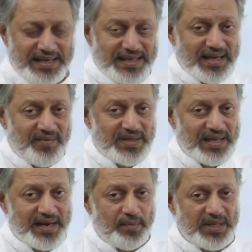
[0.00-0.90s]
தான் வந்து
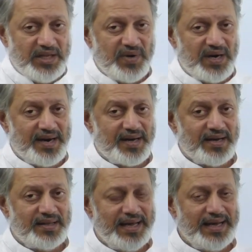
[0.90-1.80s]
ஆனால் பதிவுகள்
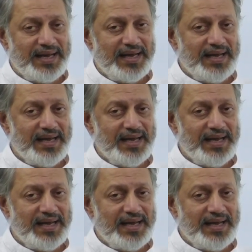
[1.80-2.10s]
நடக்கிறது எங்க